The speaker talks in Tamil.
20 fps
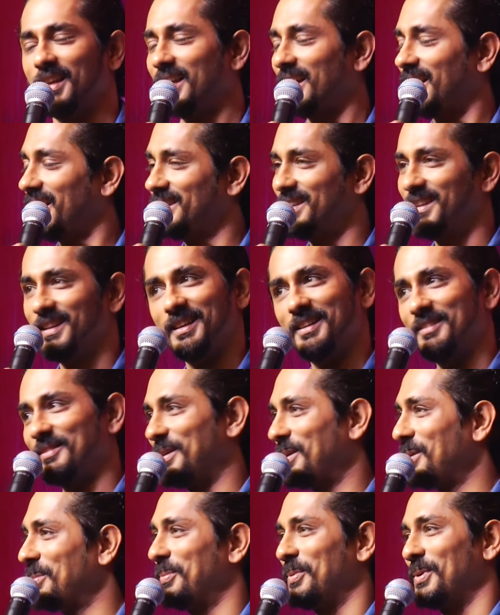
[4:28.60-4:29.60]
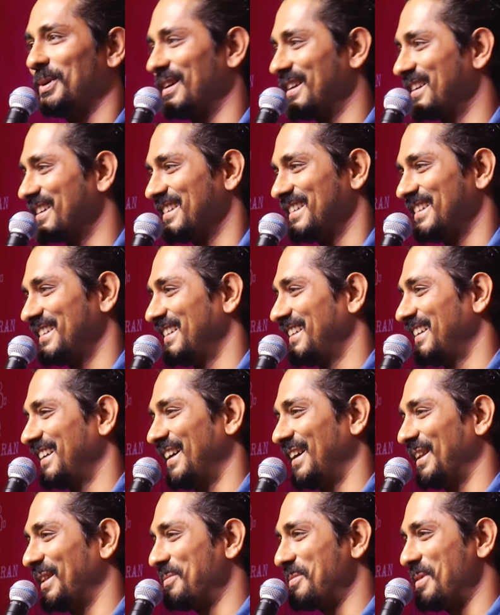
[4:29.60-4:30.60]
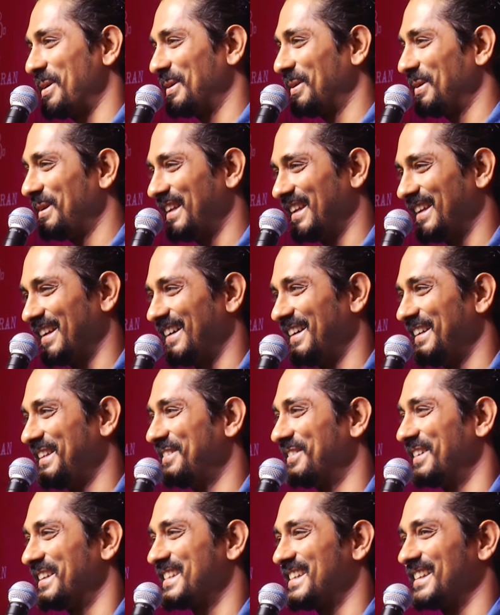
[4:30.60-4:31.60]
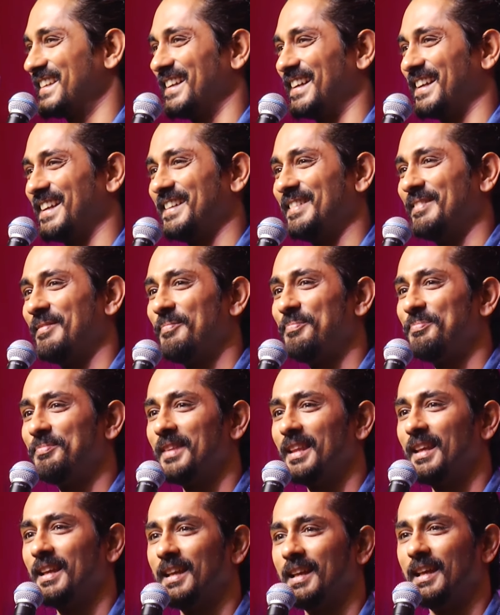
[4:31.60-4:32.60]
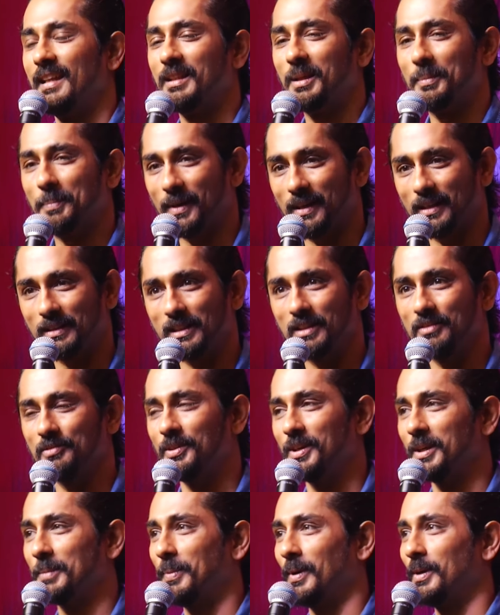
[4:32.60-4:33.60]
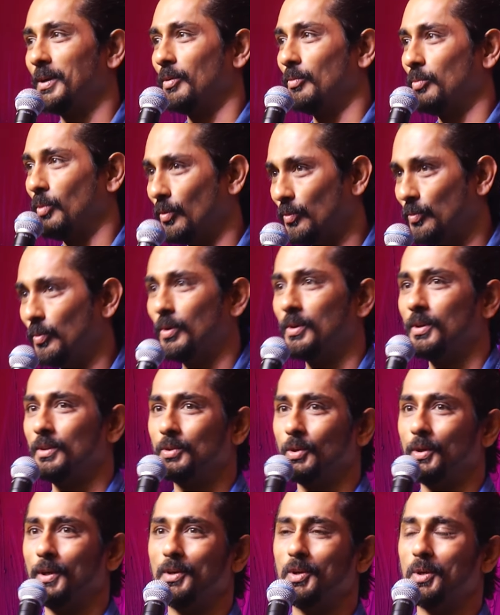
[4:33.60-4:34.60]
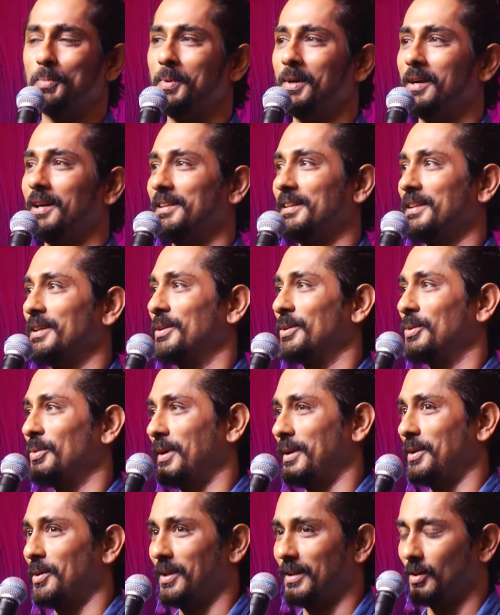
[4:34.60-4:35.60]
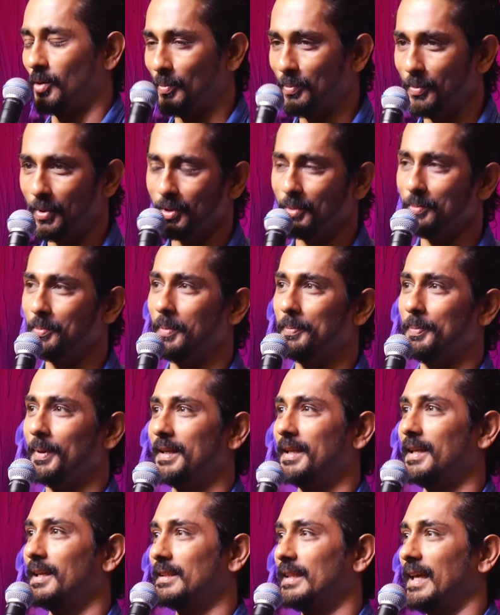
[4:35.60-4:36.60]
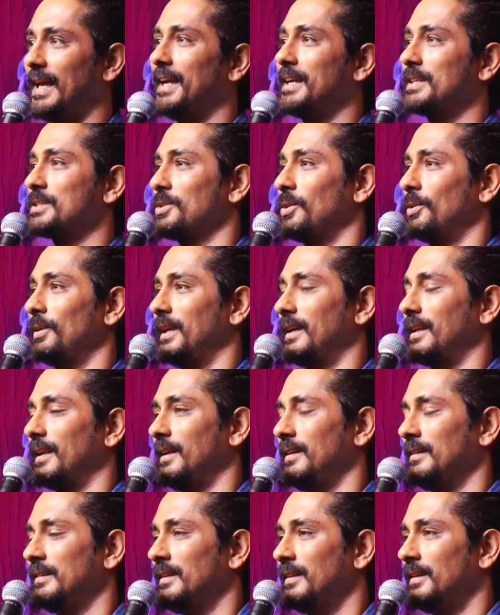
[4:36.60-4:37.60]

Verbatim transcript: கதரை விட போகிறாரு அதை மட்டும் நீங்கள் எழுதி வச்சுக்கோங்க இந்த படத்தில் ஒர்க் பண்ண ஒவ்வொரு தொழில்நுட்ப கலைஞருக்கும் என்னோட ரொம்ப ரொம்ப பெரிய தேங்க்ஸ் சொல்லிக்கிறேன்